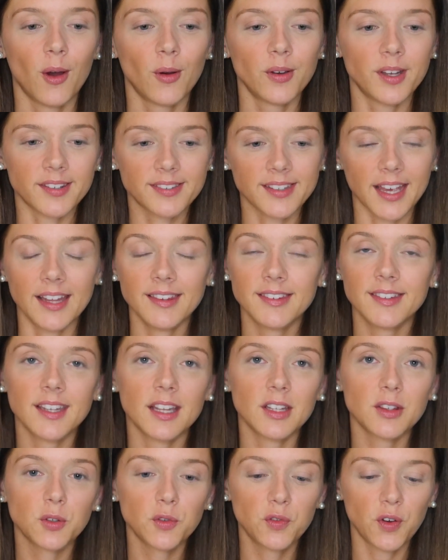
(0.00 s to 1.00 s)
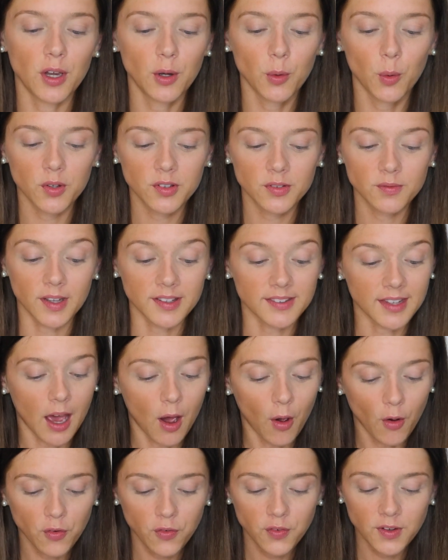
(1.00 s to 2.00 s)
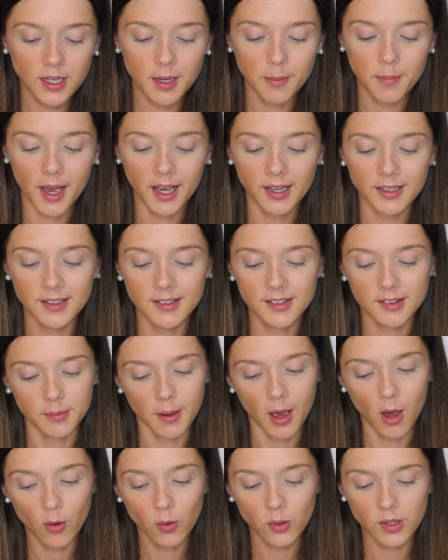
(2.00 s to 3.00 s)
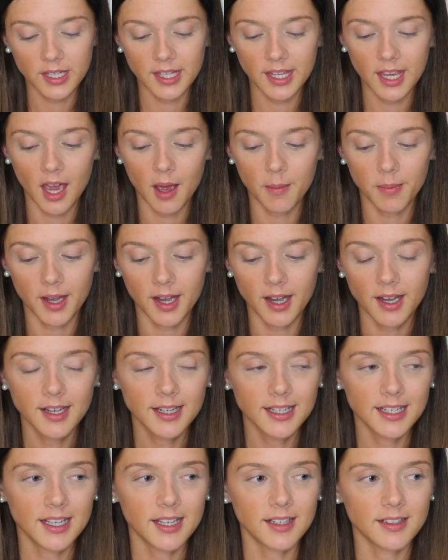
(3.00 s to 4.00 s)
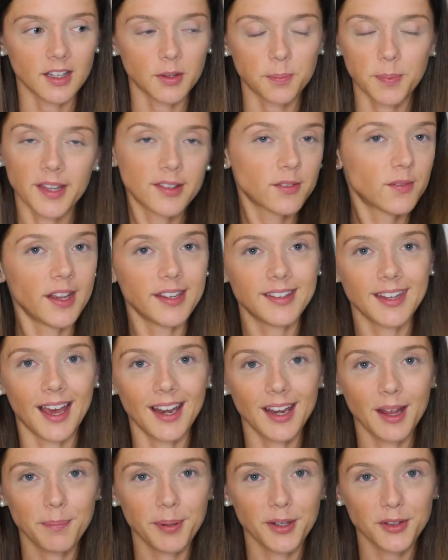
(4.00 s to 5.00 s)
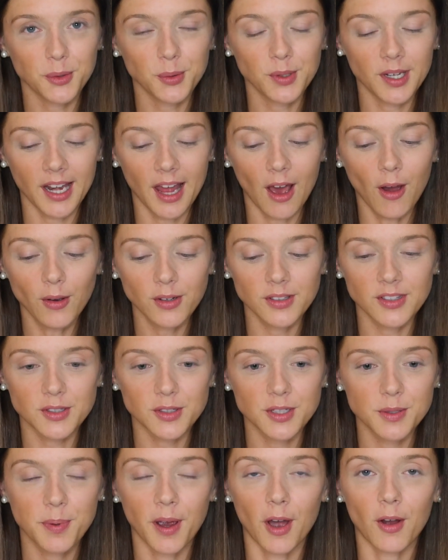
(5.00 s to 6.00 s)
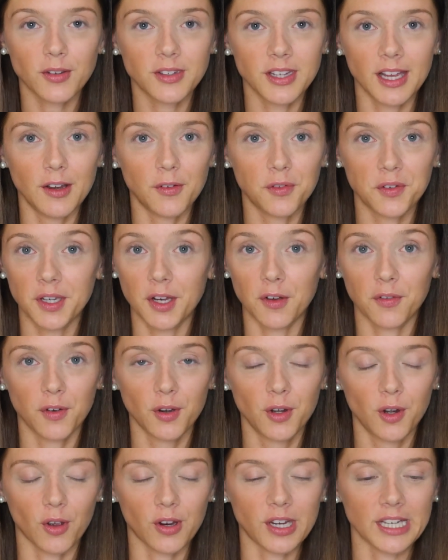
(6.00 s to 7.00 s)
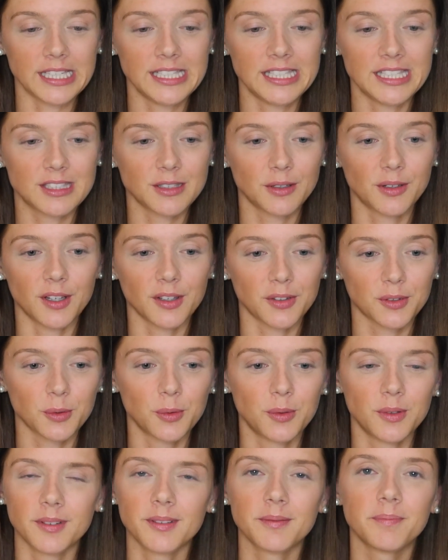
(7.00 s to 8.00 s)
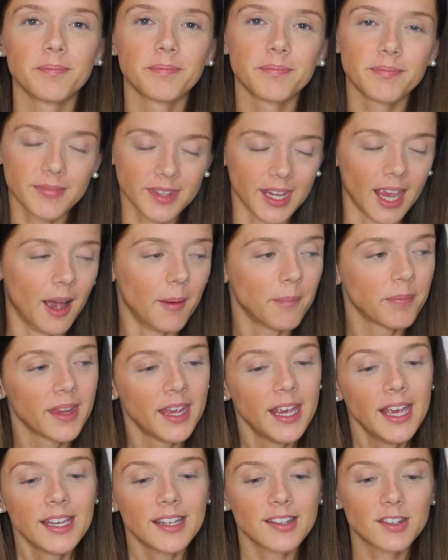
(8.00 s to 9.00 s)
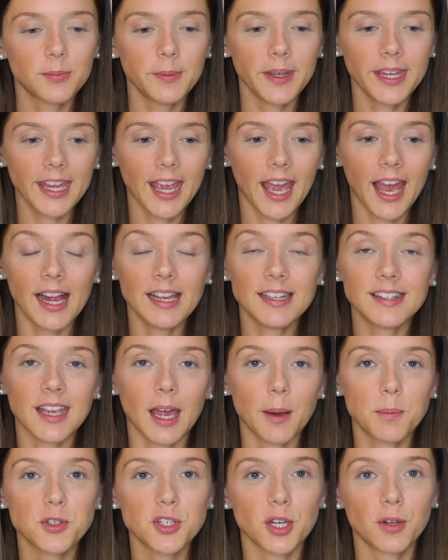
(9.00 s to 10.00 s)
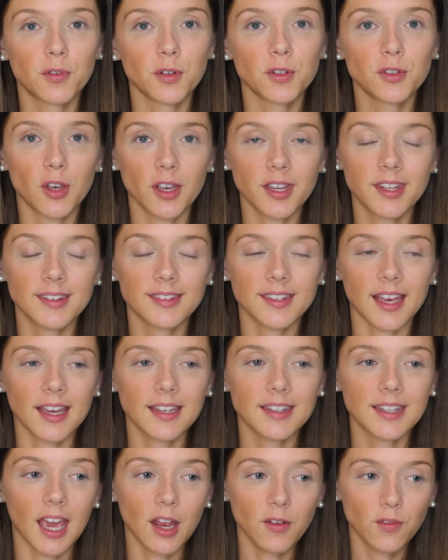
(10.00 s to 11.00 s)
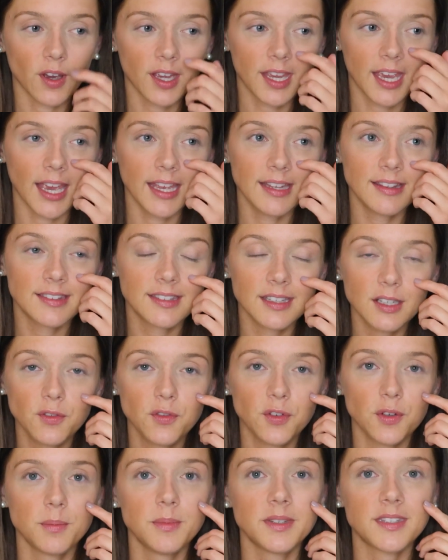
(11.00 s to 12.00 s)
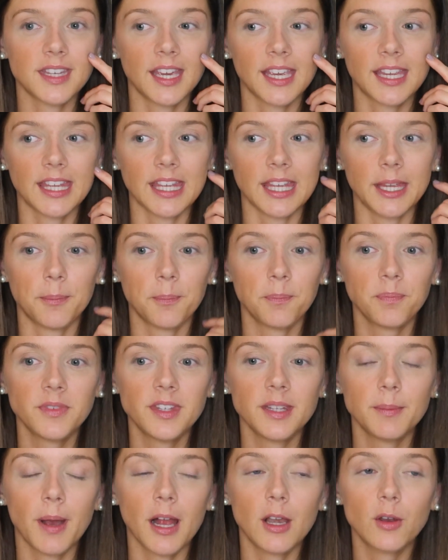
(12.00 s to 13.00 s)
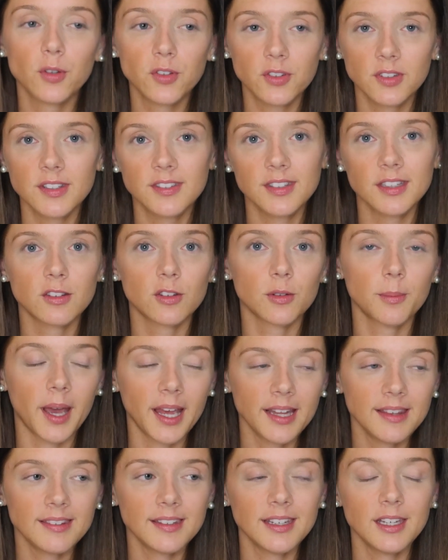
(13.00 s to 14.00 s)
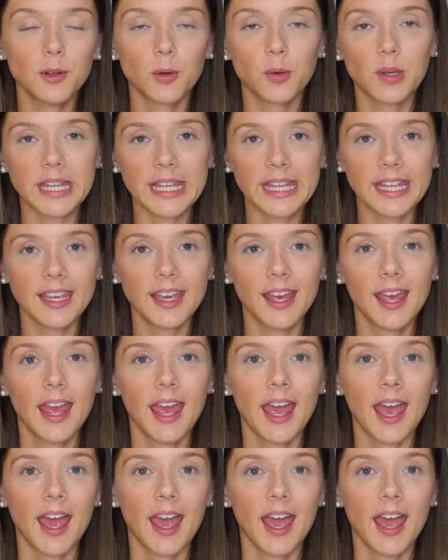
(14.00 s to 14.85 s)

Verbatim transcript: Und das Ganze dann zu verlosen, was auch viele machen, ist zwar auch okay, aber das passt vielleicht der anderen Person dann auch nicht und die braucht die Hälfte davon locker nicht oder so. Und ja. Deswegen halte ich Abstand von solchen Sachen, die einfach keinen Sinn für mich ergeben, die mal lustig sind zum Ansehen, okay,